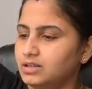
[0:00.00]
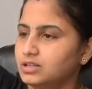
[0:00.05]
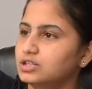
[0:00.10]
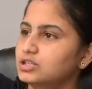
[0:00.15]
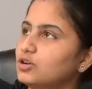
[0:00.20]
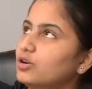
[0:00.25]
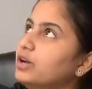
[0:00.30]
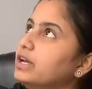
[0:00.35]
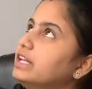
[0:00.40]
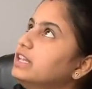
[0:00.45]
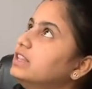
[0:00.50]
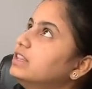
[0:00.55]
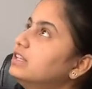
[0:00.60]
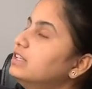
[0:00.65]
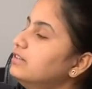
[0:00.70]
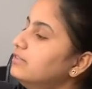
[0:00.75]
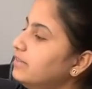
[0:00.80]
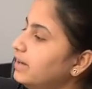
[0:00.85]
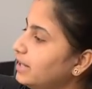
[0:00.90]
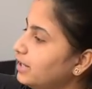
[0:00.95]
ஸோ
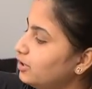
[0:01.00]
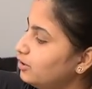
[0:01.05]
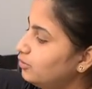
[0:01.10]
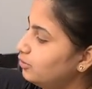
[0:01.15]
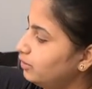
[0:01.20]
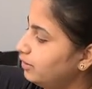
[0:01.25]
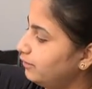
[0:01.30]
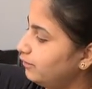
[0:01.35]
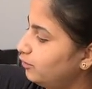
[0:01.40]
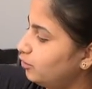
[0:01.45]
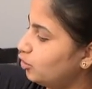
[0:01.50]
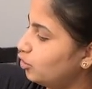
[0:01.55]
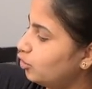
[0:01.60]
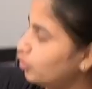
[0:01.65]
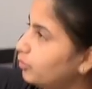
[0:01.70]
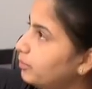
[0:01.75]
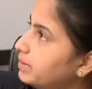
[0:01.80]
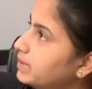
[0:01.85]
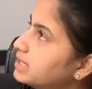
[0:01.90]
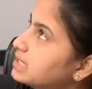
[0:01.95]
இது வரைக்கும் இவ்வளோ
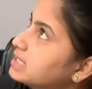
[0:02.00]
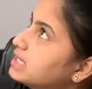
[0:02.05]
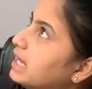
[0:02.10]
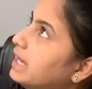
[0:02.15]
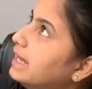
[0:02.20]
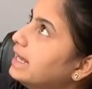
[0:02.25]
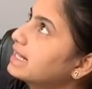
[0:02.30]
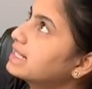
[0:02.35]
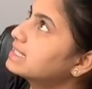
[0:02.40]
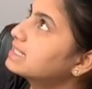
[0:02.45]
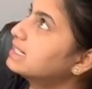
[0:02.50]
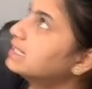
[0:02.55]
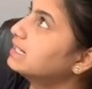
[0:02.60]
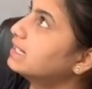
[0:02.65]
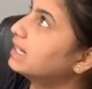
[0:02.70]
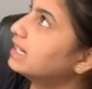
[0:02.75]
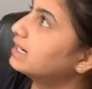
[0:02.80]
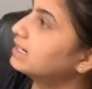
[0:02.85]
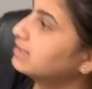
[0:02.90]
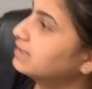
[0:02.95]
பெருசாக
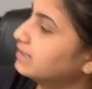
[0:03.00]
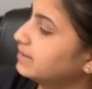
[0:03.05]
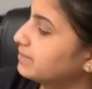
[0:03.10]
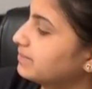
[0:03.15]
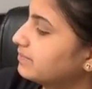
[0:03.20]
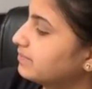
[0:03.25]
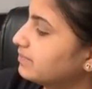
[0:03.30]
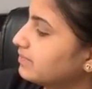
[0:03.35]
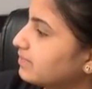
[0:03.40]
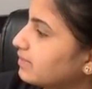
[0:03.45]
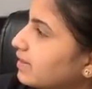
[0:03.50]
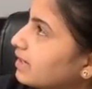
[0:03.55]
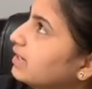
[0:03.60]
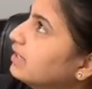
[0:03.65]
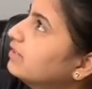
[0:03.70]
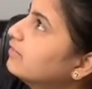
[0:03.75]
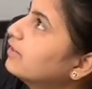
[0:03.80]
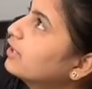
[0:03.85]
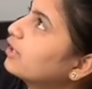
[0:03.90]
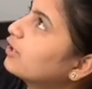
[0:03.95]
எக்ஸ்டெண்ட் ஆகுது
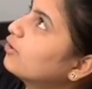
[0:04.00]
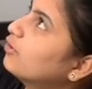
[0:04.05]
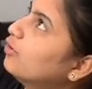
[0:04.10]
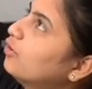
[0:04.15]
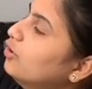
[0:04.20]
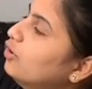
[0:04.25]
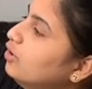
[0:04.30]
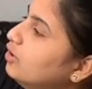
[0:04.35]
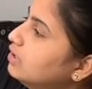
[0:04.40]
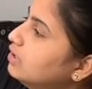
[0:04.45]
இது வரைக்கும்